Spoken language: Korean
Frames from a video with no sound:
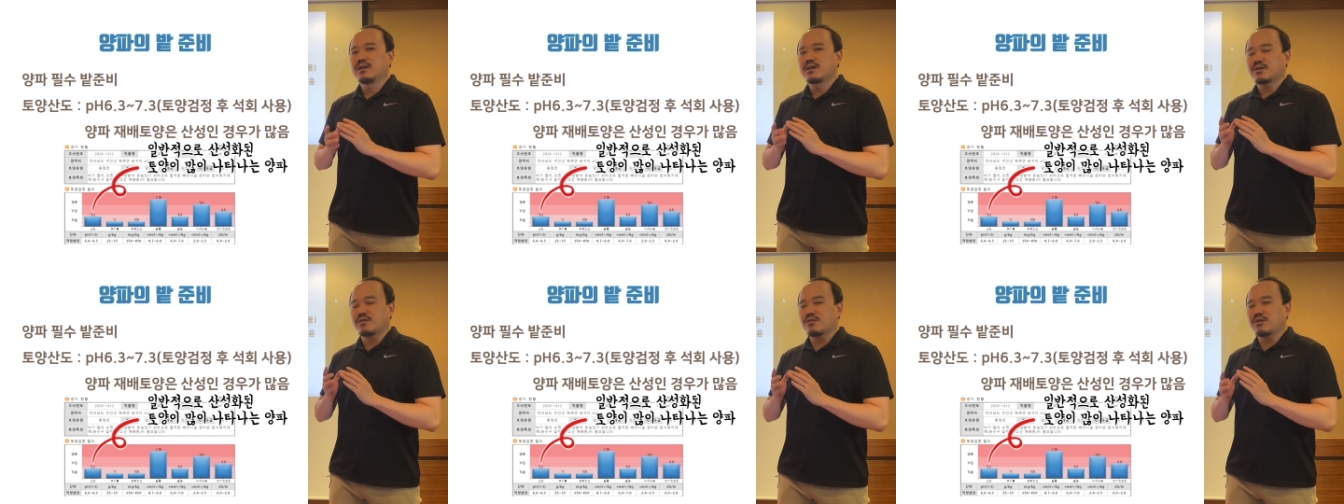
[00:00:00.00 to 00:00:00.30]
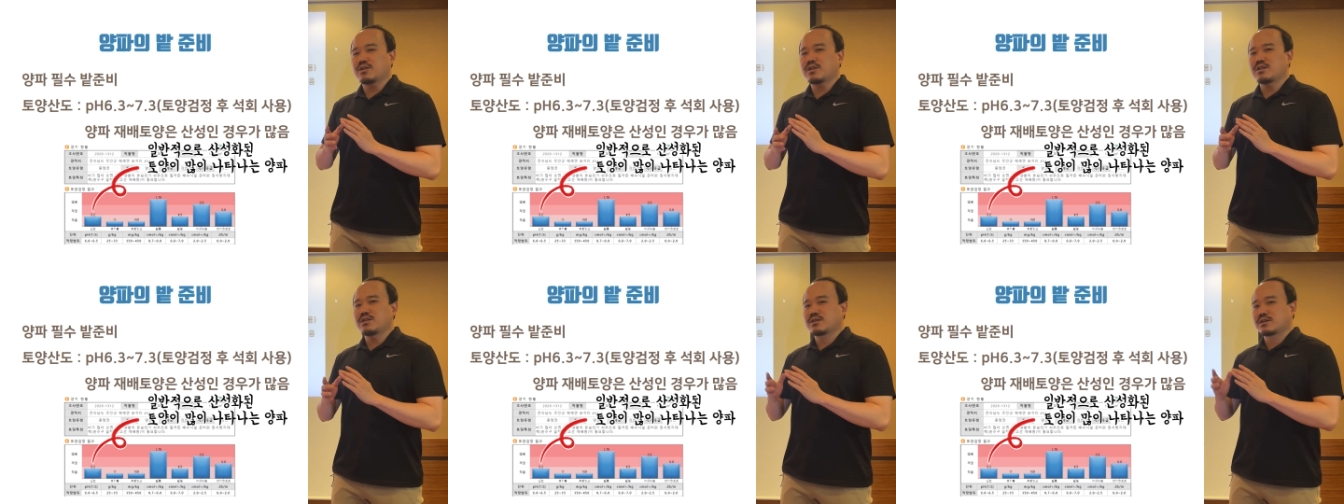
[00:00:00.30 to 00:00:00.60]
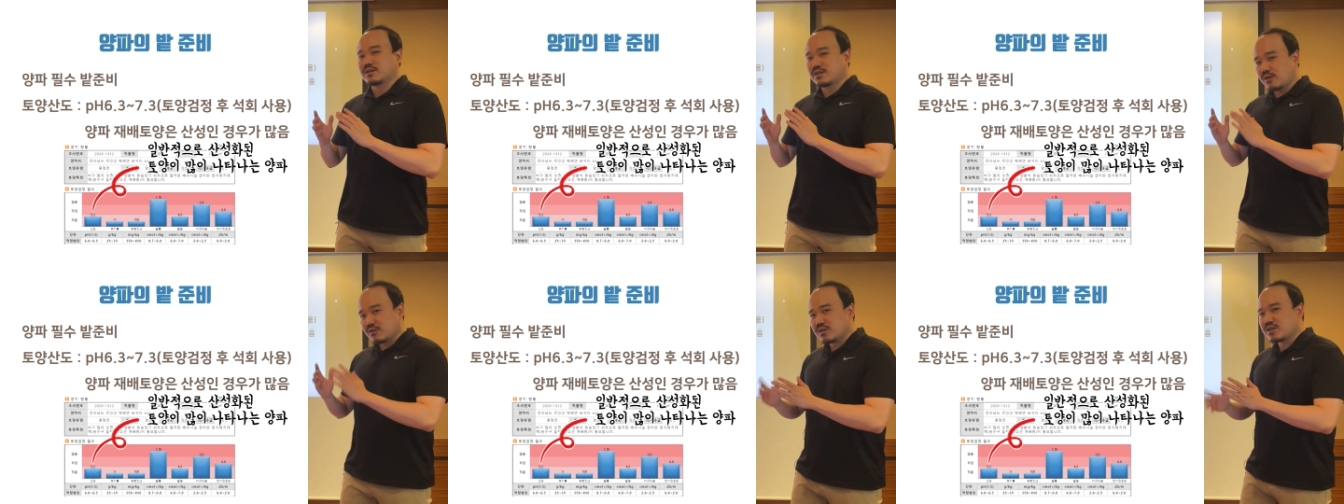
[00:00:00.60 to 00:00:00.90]
그렇기,
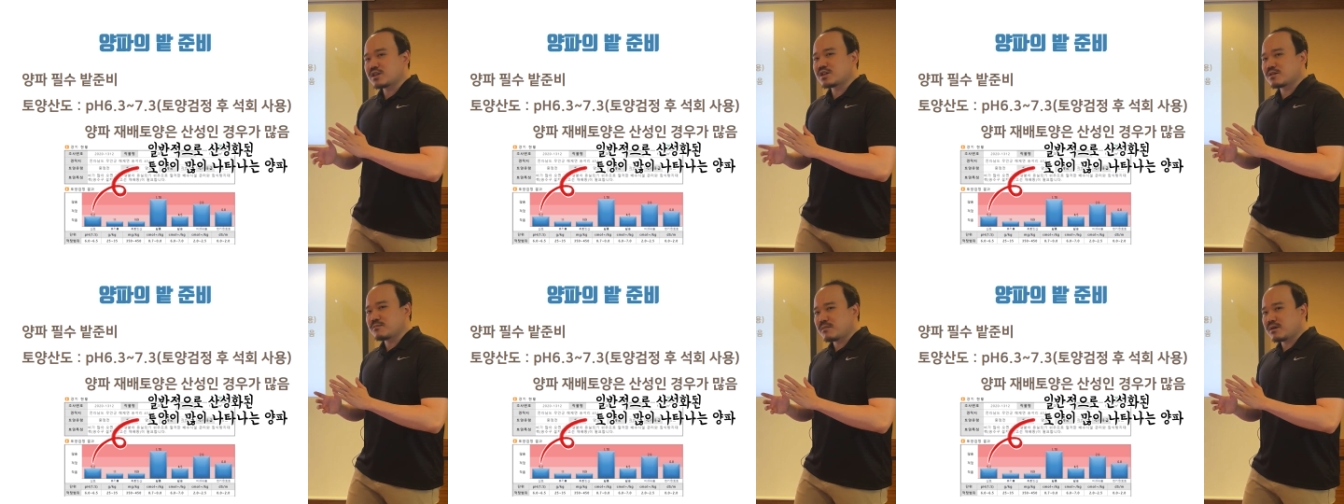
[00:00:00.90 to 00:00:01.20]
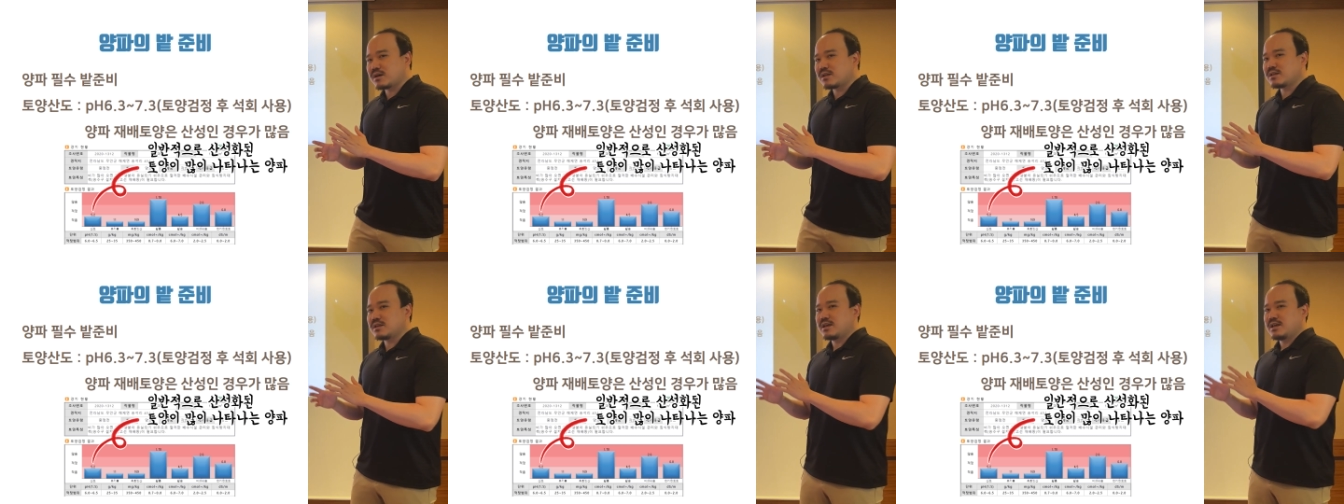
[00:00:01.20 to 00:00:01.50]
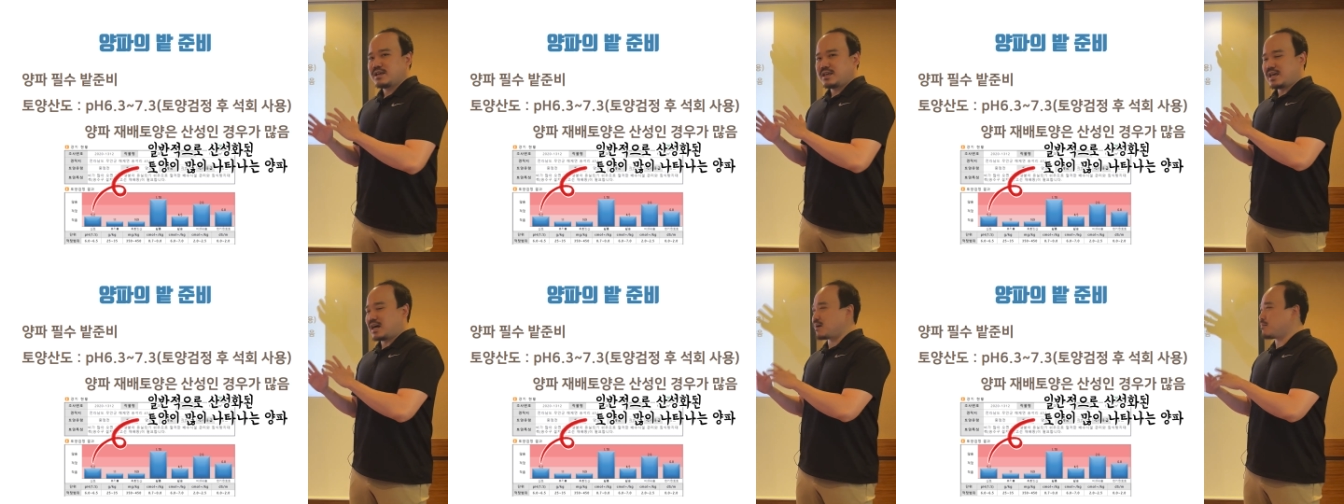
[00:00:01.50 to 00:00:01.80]
그렇지만
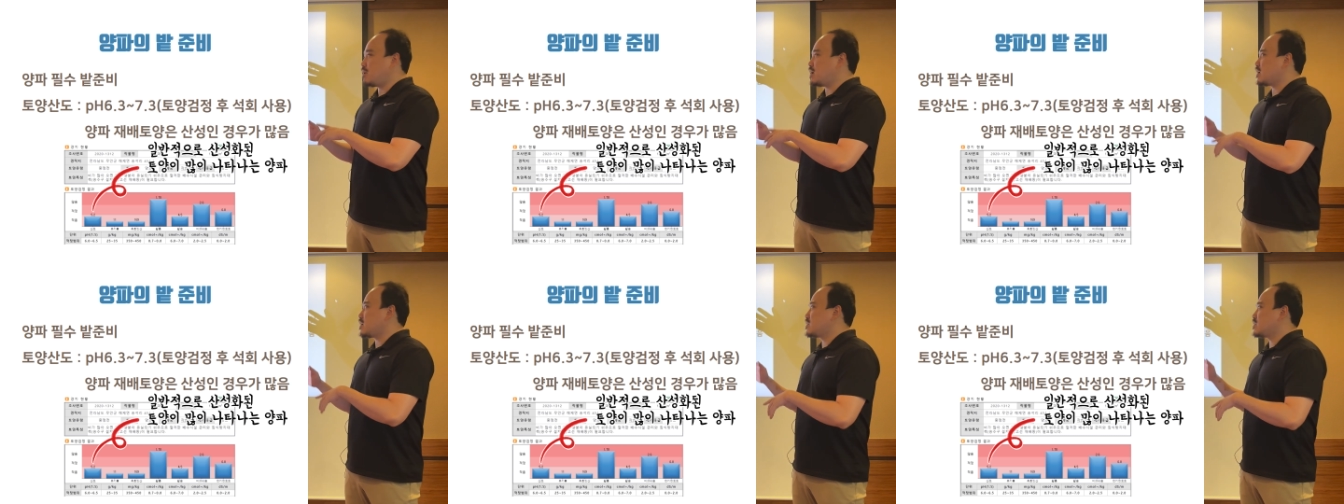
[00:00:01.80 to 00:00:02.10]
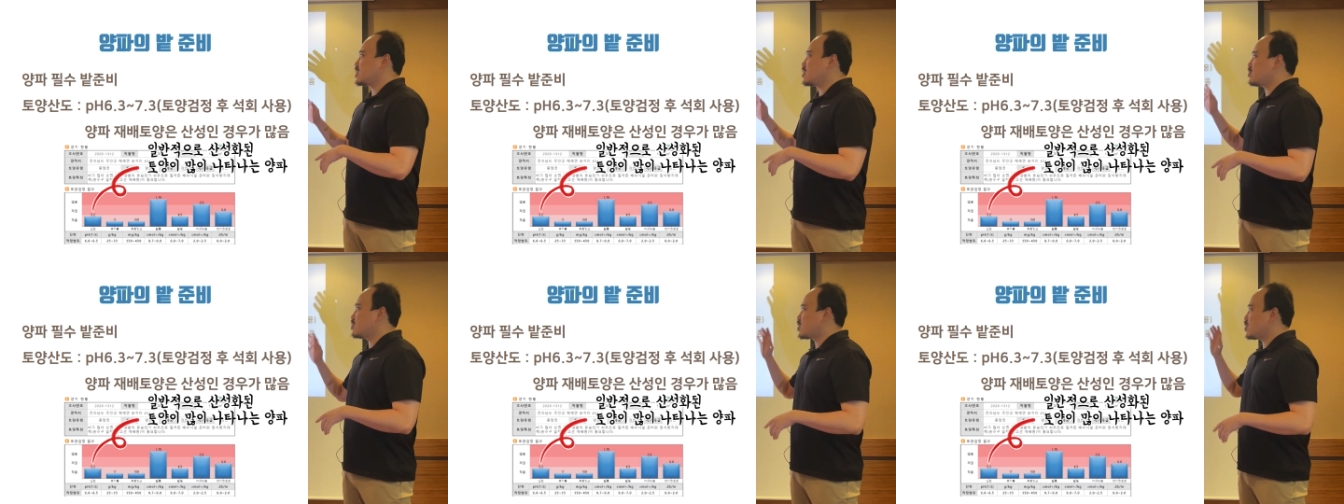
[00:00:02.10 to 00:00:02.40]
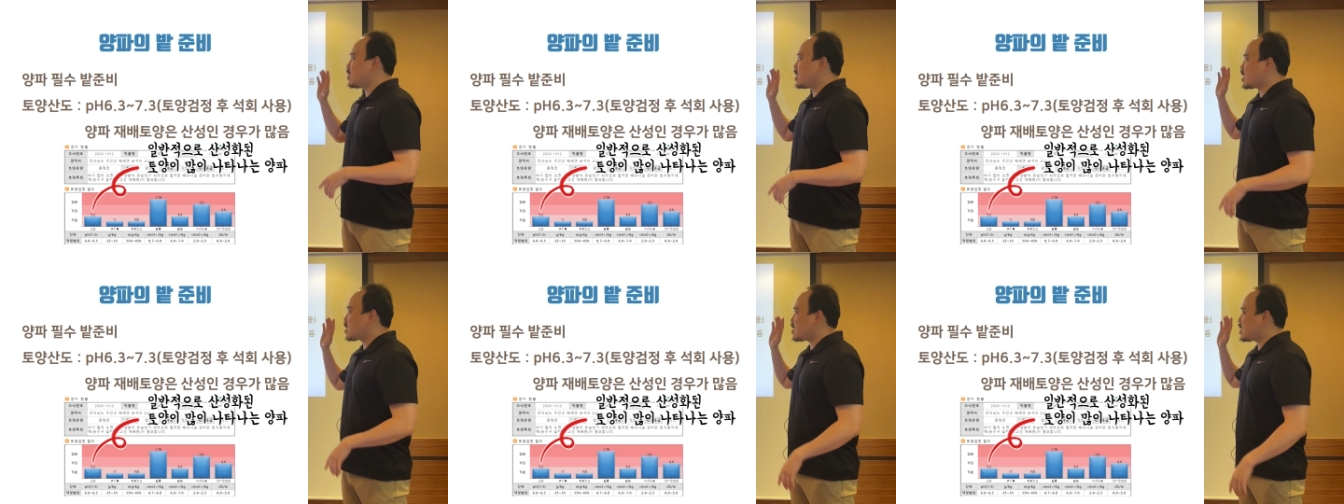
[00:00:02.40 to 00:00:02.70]
양파 같은 경우
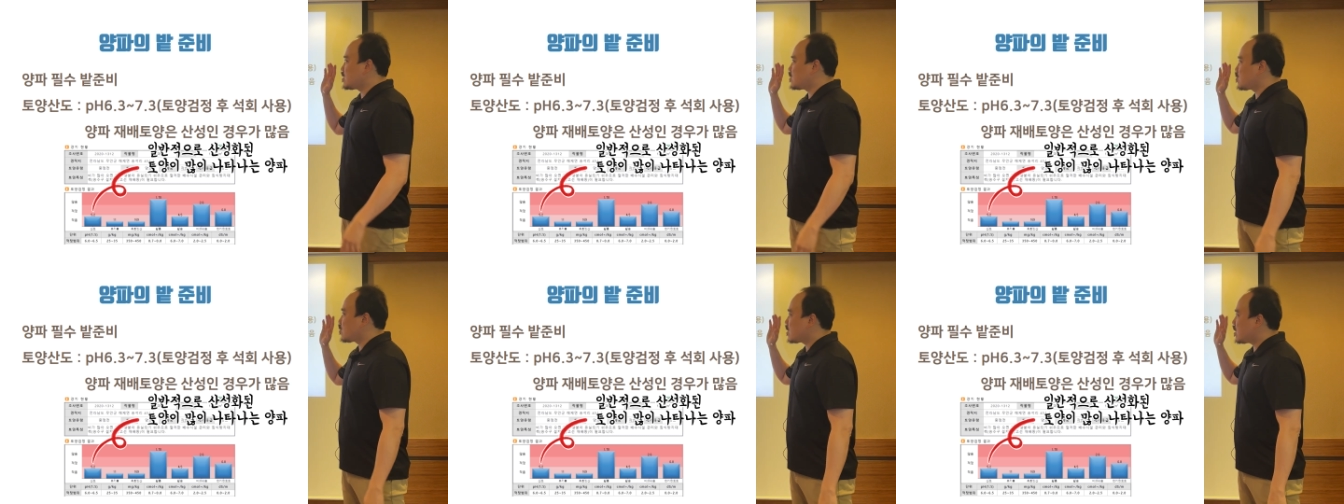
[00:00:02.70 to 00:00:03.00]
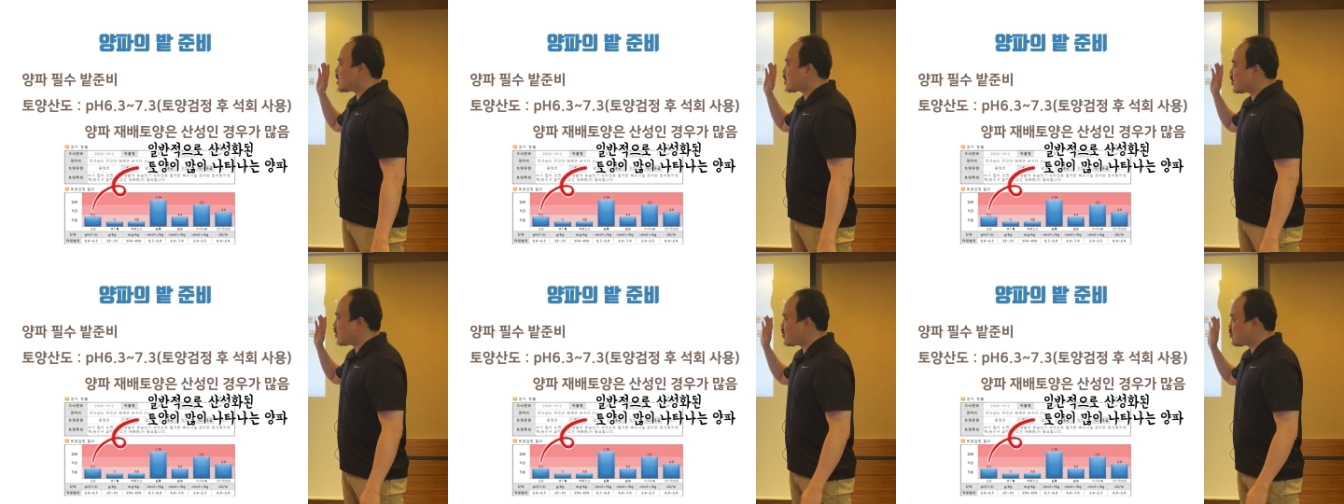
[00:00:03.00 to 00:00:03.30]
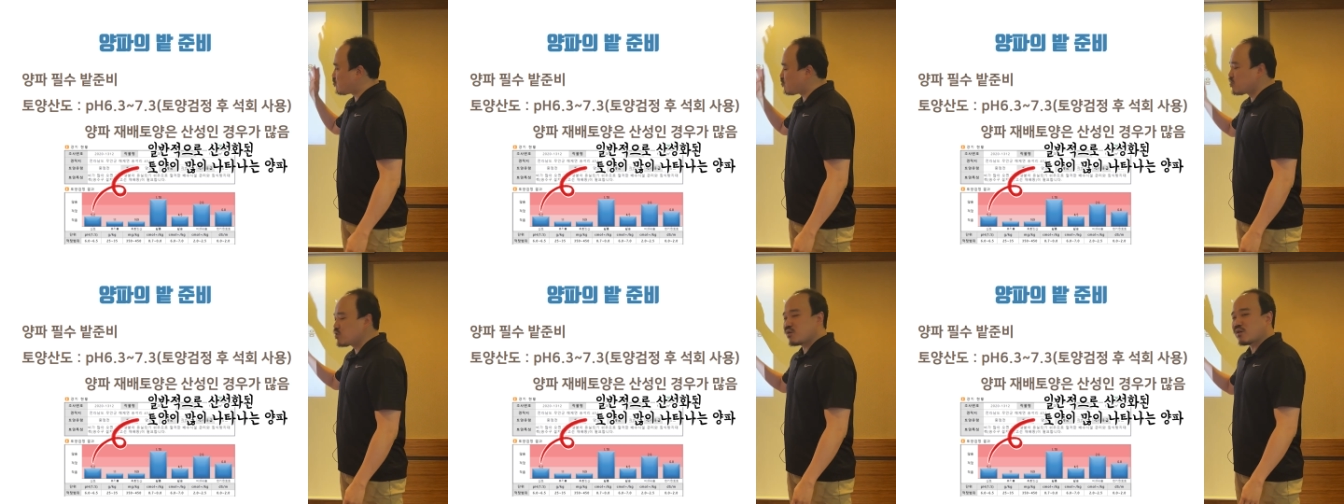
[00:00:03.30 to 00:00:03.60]
토양 산도가 거의
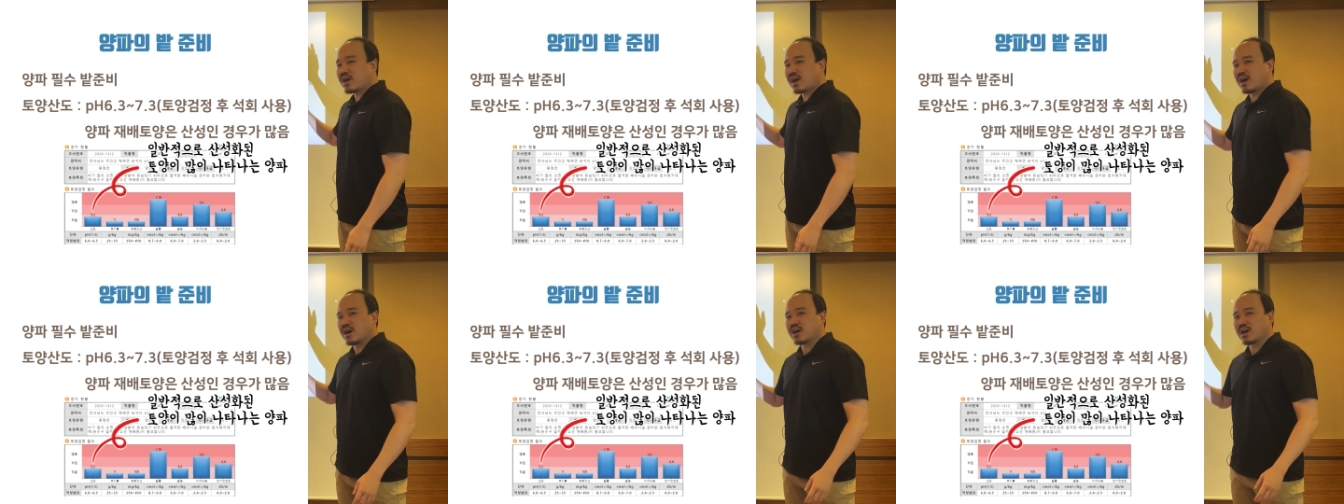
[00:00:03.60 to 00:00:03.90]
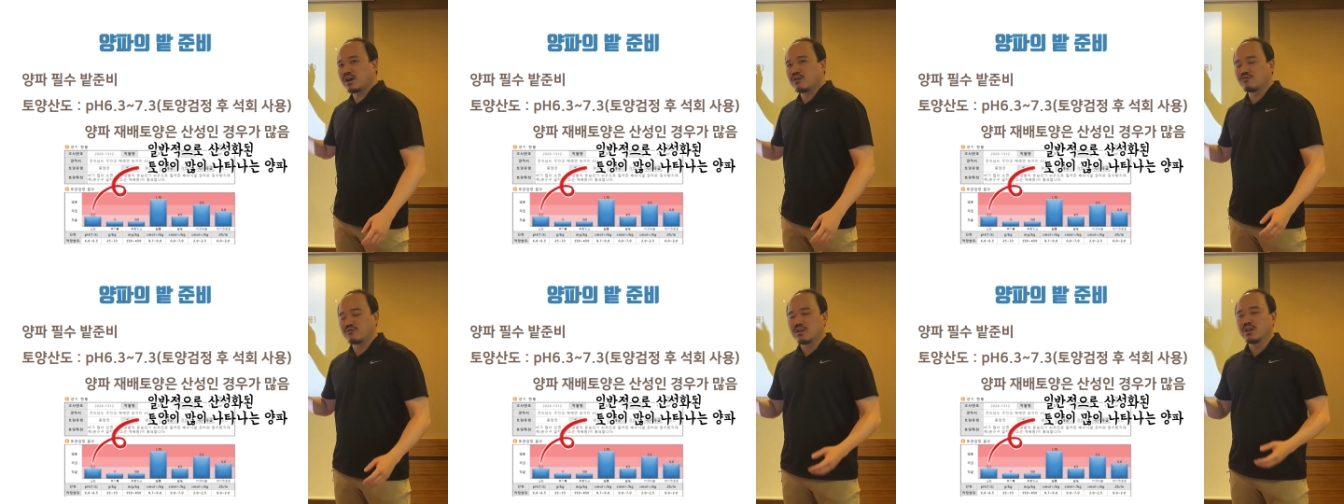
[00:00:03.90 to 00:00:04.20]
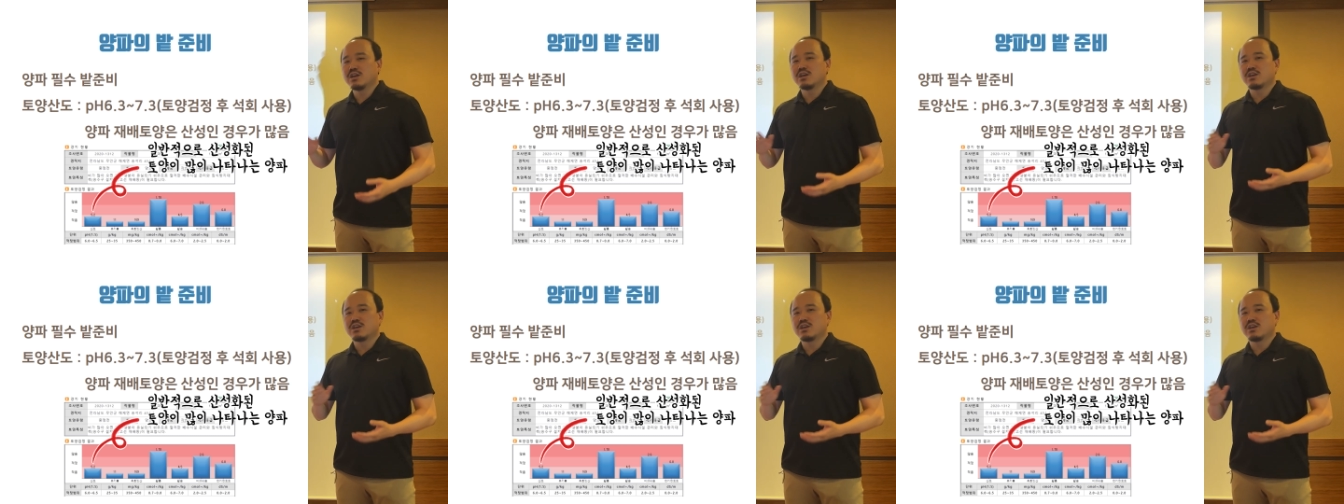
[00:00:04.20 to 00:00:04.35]
중성에 가까운